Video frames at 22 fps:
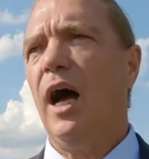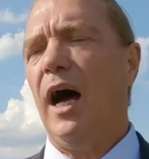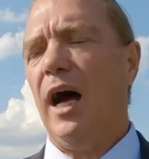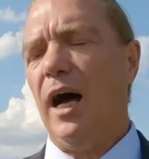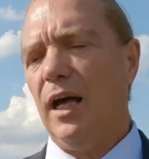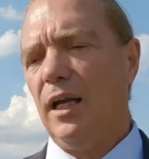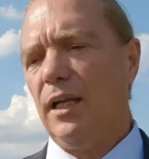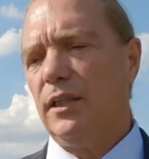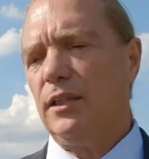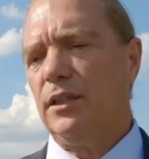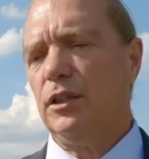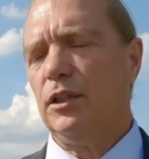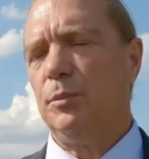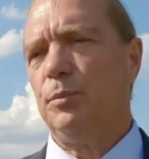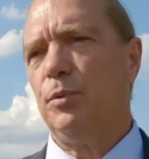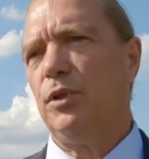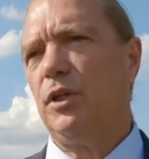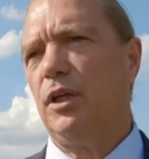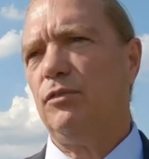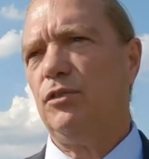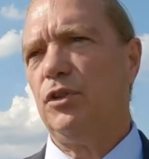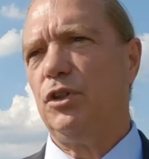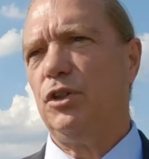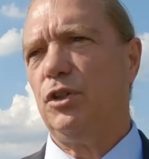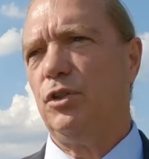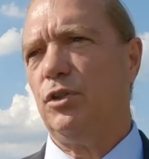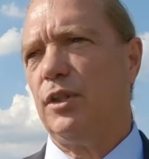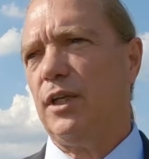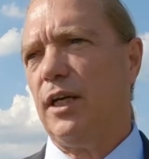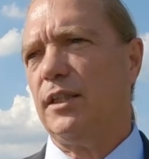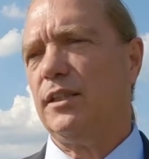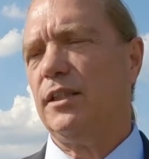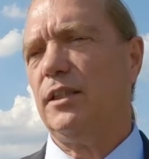ale kiedy pojawiła się
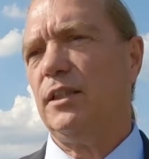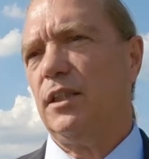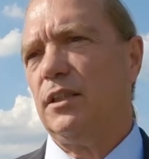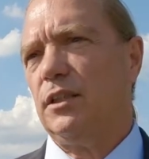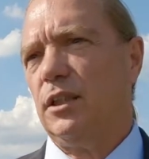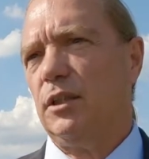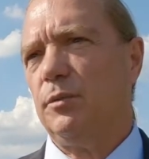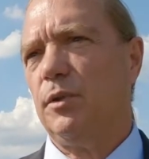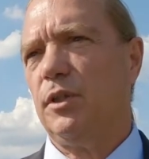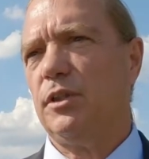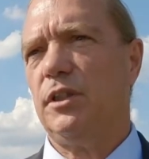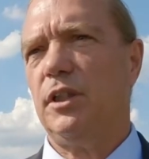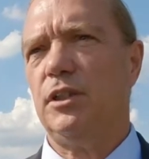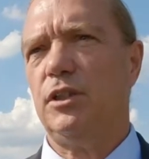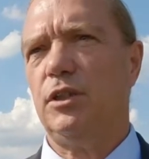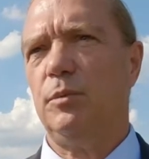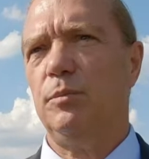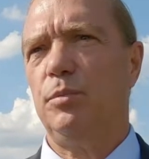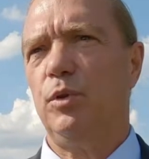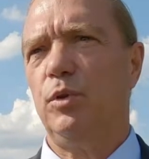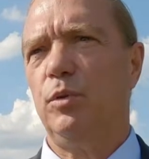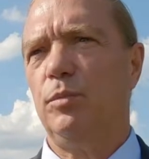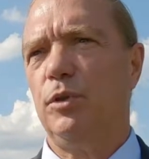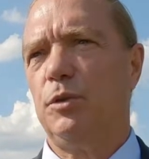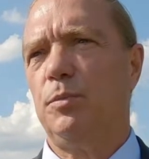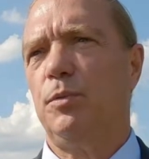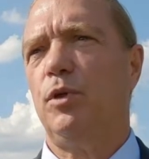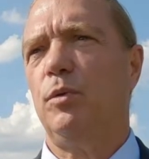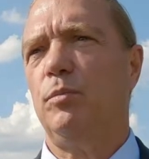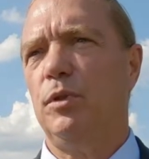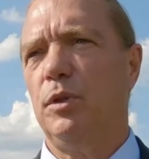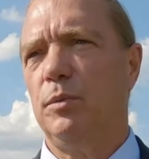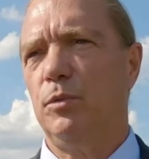okazja, natychmiast nastąpiło
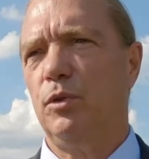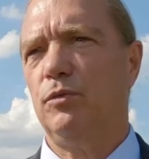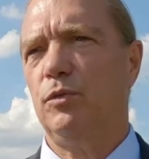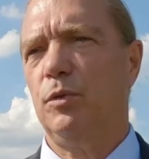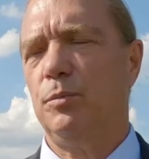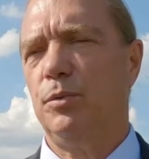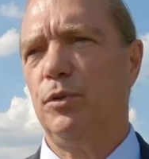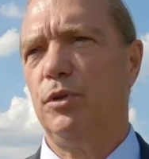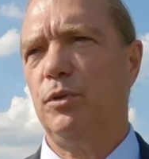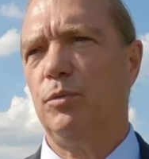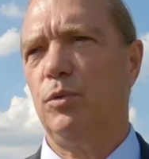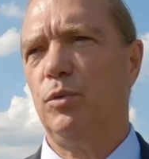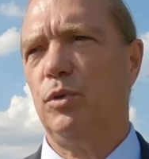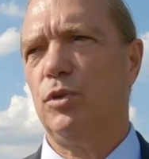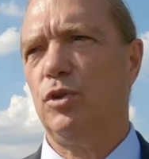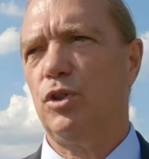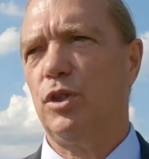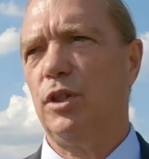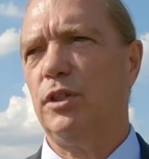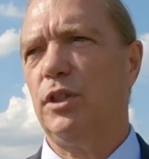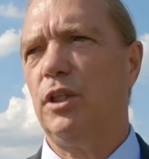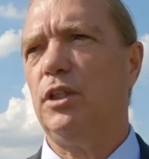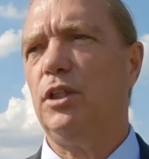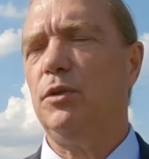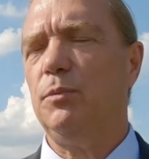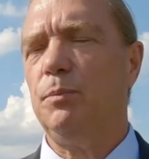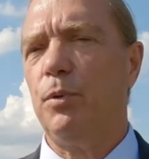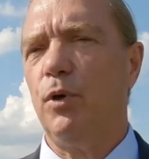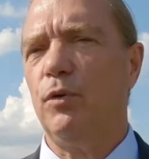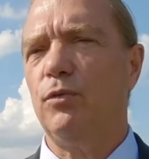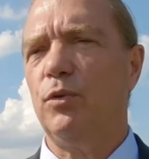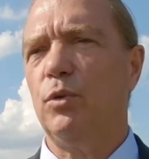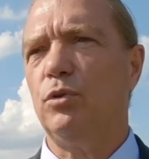bezproblemowo wyłączenie i
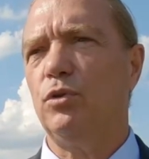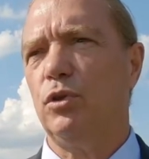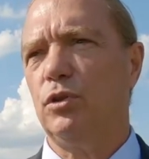powrót